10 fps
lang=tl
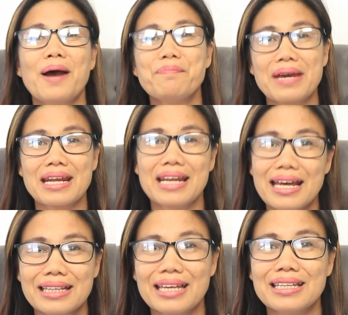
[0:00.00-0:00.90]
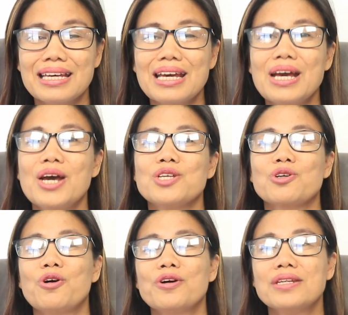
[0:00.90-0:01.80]
ang pera natin?
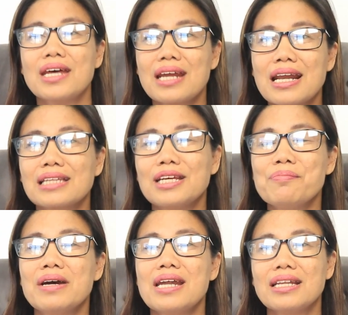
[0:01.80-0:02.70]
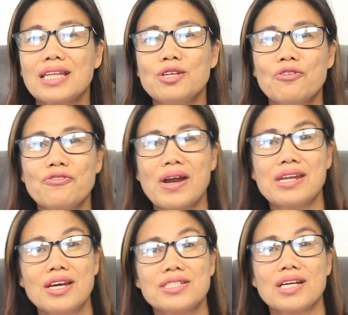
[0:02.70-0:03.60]
So, nararating ba natin yung
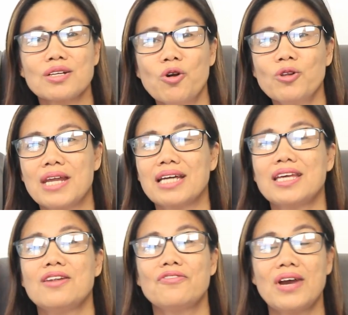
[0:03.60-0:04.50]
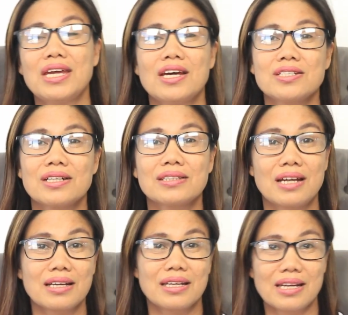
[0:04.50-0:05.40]
financial goal natin, financial
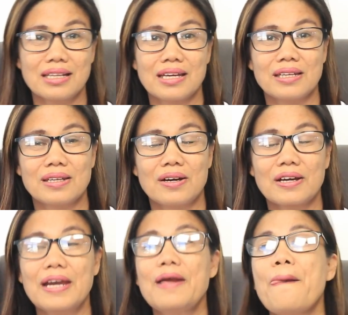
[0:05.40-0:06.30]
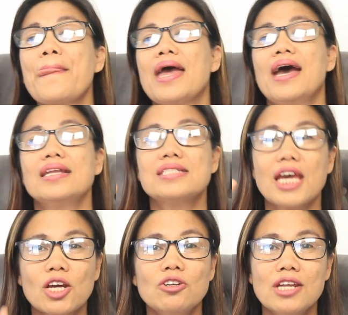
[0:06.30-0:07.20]
target natin? Okay? And
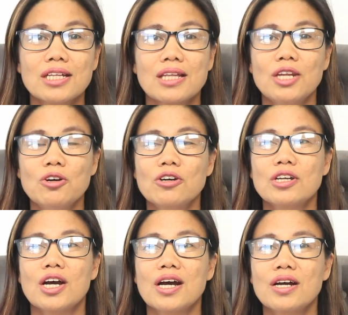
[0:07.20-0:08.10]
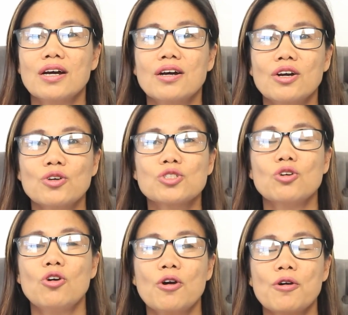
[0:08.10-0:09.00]
second na tanong na
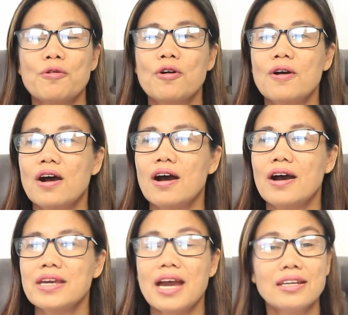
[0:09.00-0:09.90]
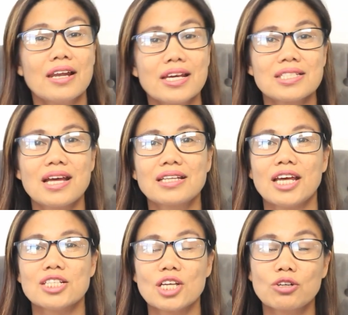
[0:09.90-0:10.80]
gusto ko uh, i-analyze
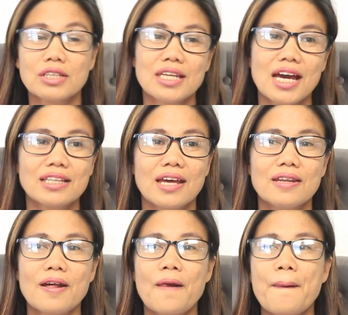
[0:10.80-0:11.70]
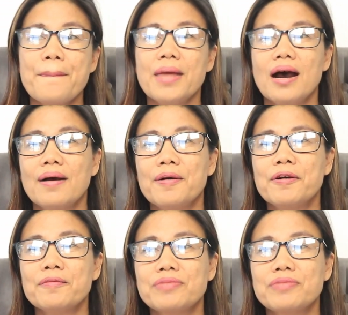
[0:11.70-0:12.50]
natin, sagutin natin, uh,